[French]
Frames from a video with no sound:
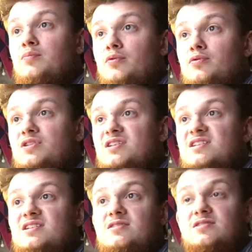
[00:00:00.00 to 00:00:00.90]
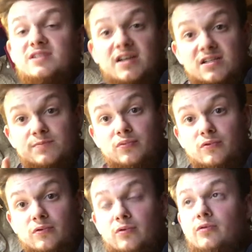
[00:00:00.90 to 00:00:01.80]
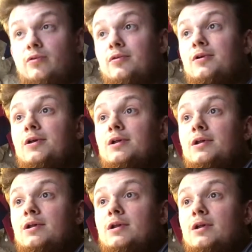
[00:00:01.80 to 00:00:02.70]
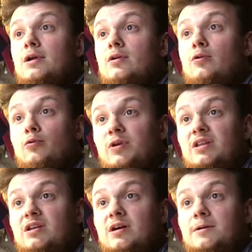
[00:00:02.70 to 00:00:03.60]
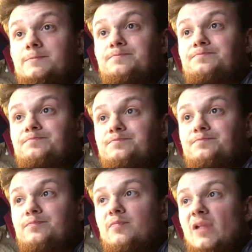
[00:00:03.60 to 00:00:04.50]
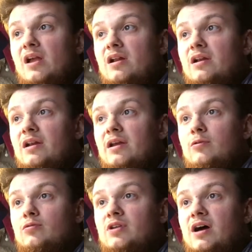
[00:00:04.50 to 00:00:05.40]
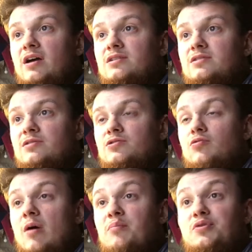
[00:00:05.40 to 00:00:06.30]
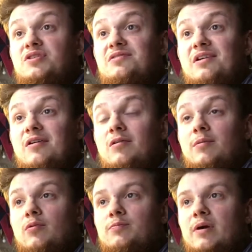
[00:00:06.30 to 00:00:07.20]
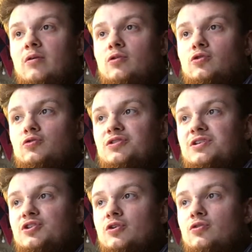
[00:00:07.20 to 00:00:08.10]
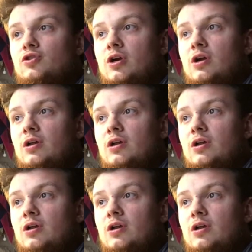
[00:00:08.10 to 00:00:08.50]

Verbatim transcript: Plus et 616 pour le 8. Les contrastes sont un peu différents, mais bon, pas grand chose qui change.